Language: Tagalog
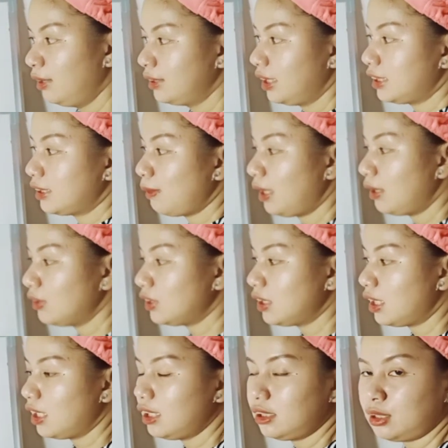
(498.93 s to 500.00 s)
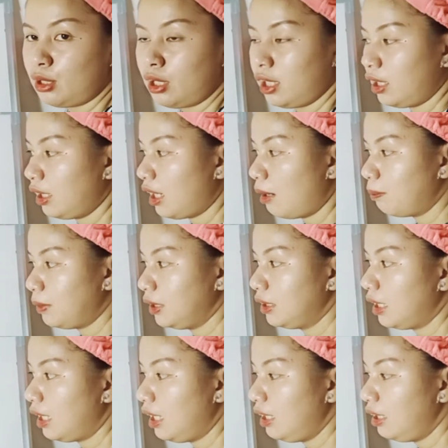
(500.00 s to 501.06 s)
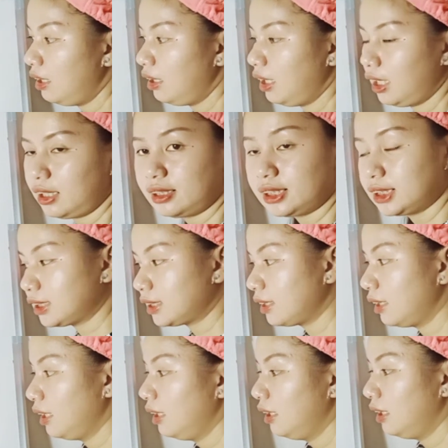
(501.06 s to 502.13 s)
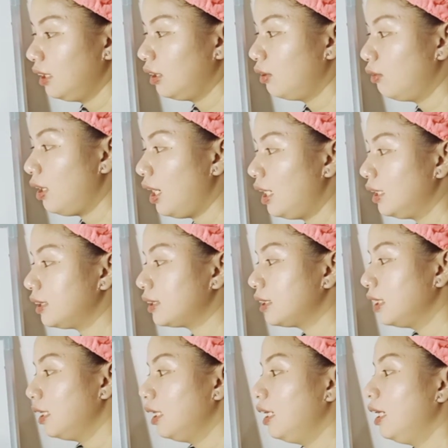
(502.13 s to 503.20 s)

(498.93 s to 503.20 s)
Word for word: 6 minus 3, 3. Copy the x equals